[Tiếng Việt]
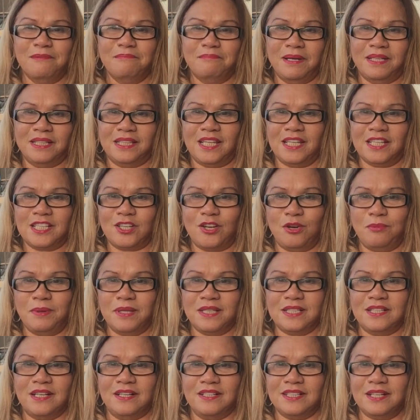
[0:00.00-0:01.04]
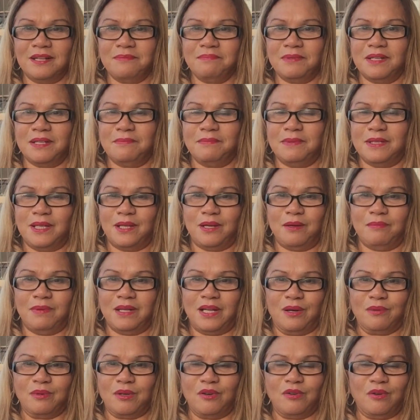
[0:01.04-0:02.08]
mình thì chỗ mình vững lắm á mình
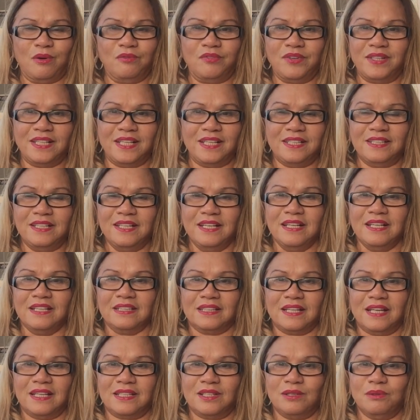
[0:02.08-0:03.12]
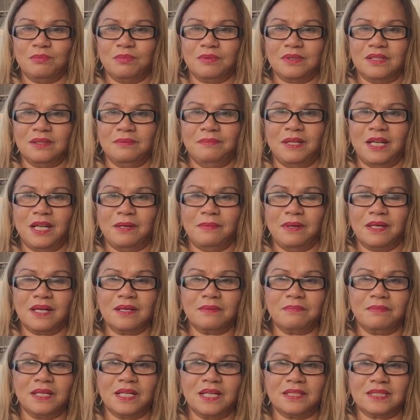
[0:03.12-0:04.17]
mình không không phải đi tại trong kêu mình là mới
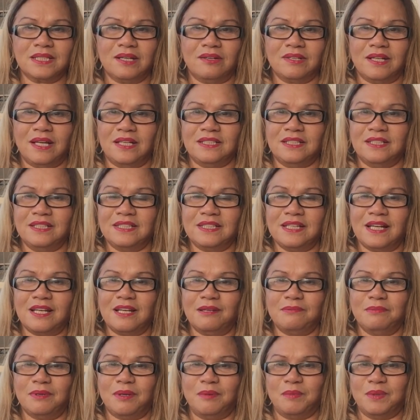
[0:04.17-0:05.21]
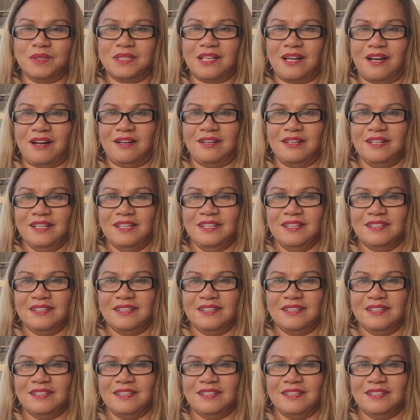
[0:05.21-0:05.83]
cất mới cất sau này vững chắc lắm không có sợ